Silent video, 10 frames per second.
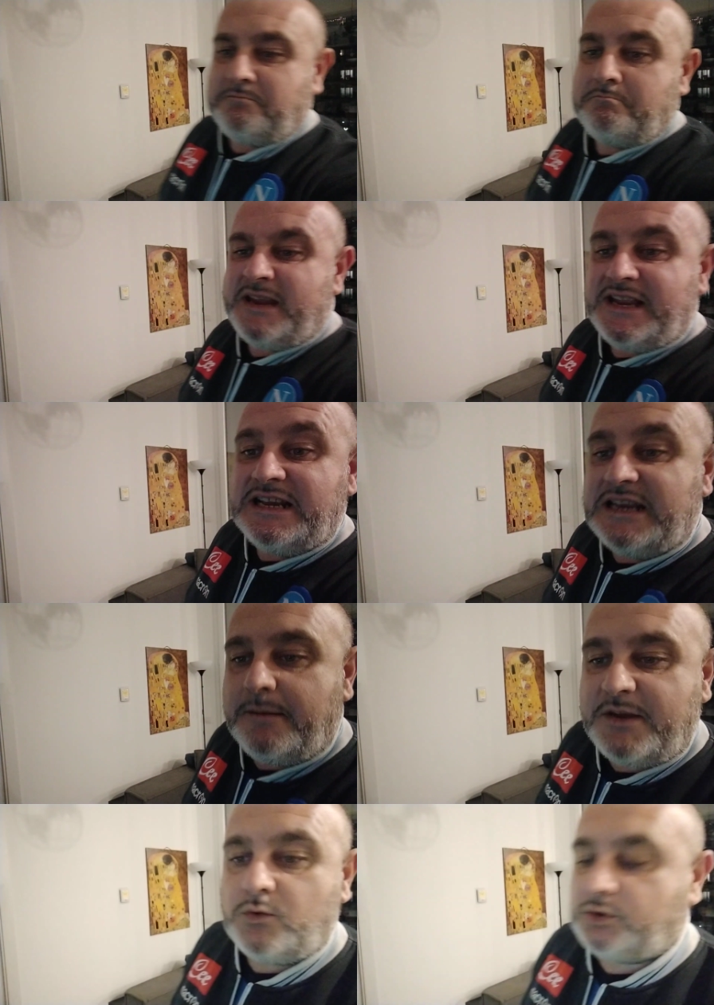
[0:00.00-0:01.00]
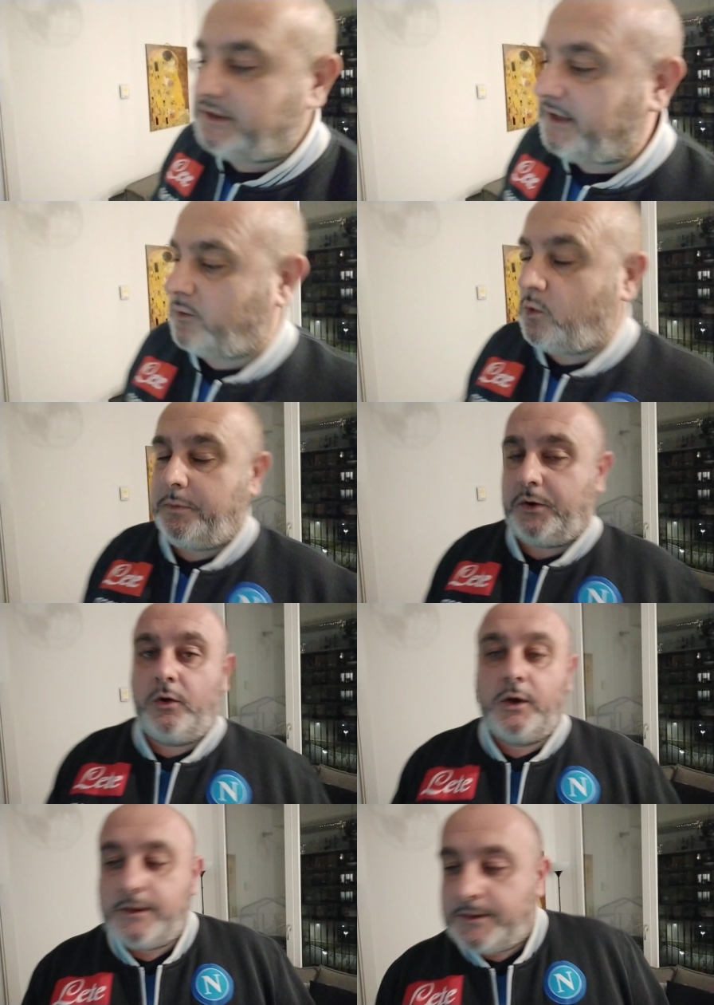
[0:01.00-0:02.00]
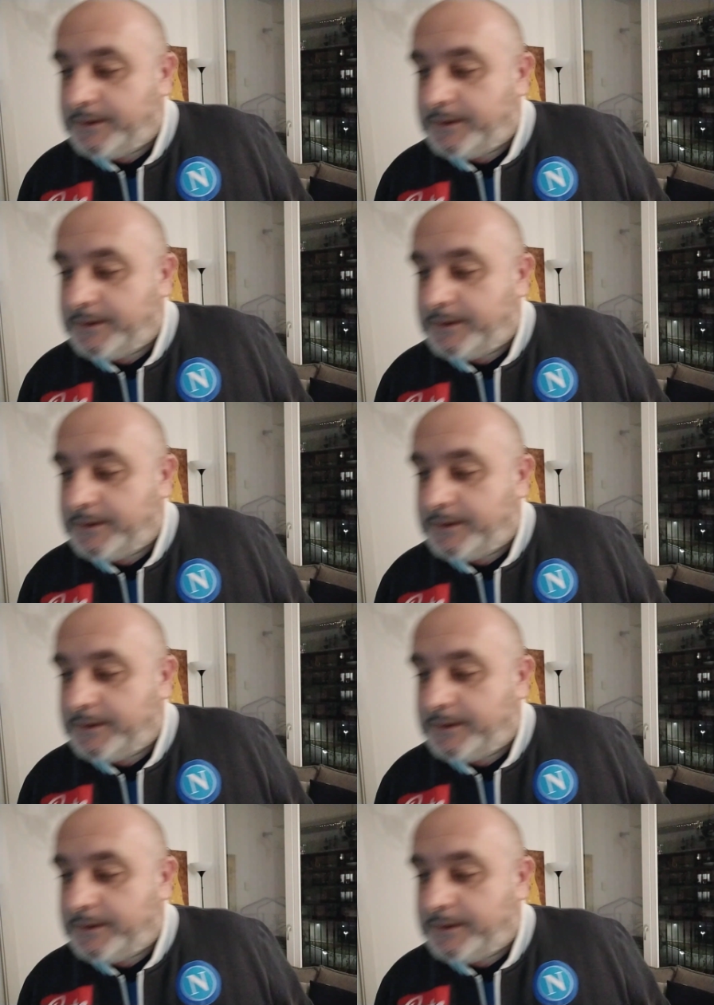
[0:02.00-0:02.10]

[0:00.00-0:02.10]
mille minuti di recupero